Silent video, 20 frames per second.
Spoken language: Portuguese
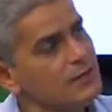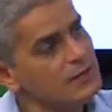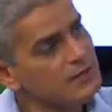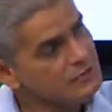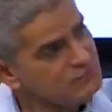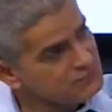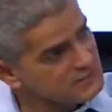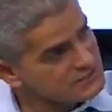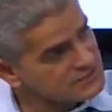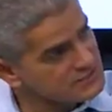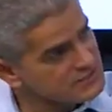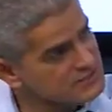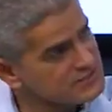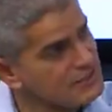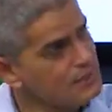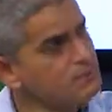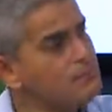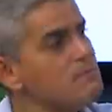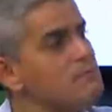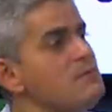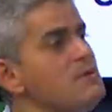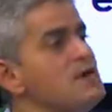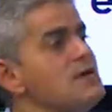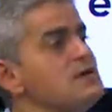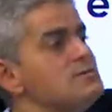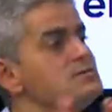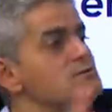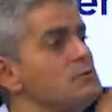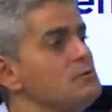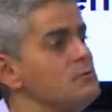E Perfeito. fazer essa
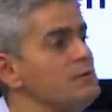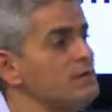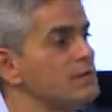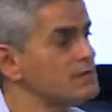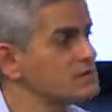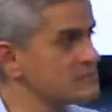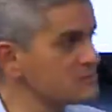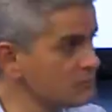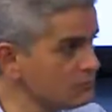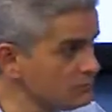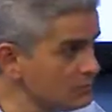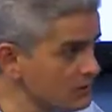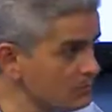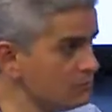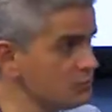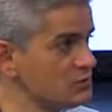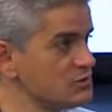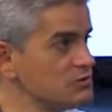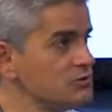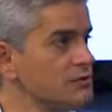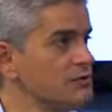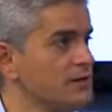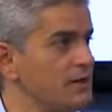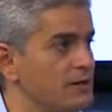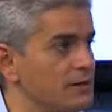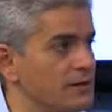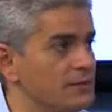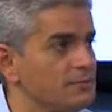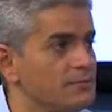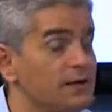mesma operação depois da
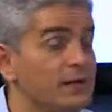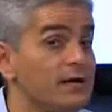ordenha.